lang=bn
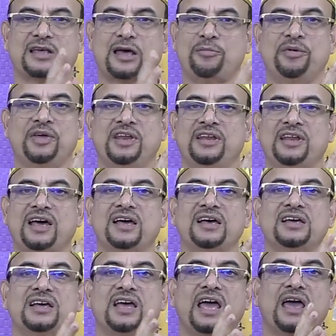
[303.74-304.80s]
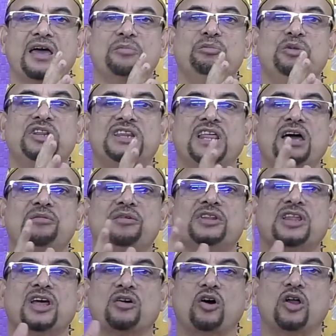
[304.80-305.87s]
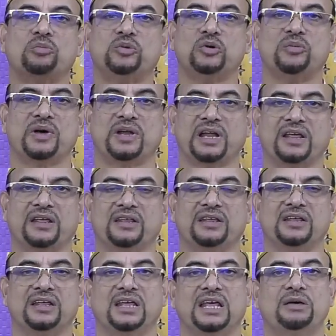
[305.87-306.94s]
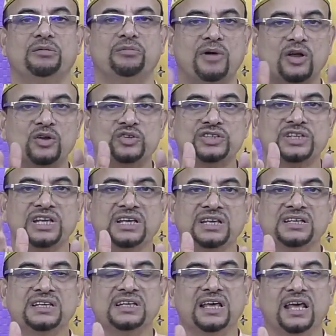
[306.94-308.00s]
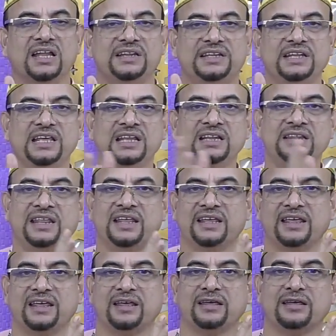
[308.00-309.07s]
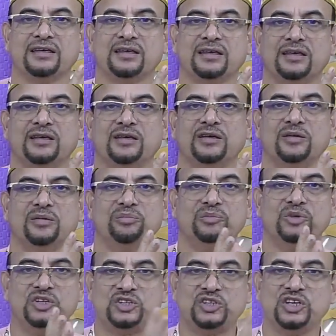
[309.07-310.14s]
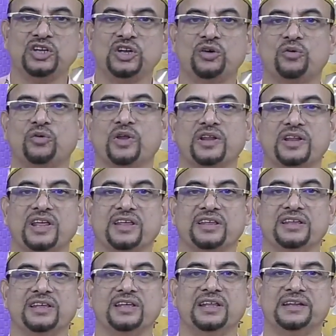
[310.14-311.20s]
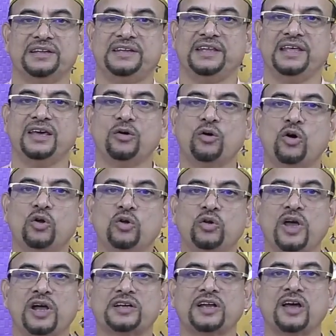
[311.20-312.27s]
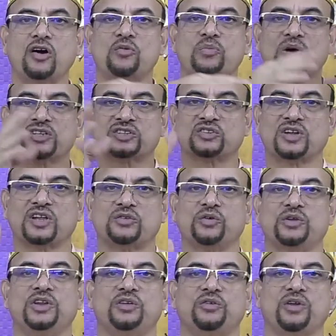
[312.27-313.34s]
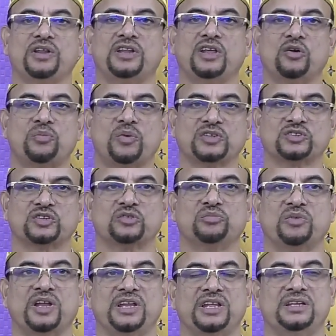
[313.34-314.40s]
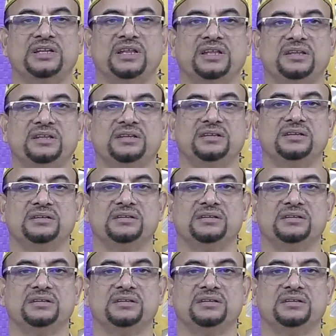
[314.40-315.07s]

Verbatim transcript: সামেরিরা মিথ্যা মিথ্যা গল্প বানায় এবং মানুষকে দিন থেকে বিচ্ছিন্ন করে দেয় দিয়ে অন্য একটা উপাসনা তৈরি করে দেয় উপাসক বানিয়ে দেয়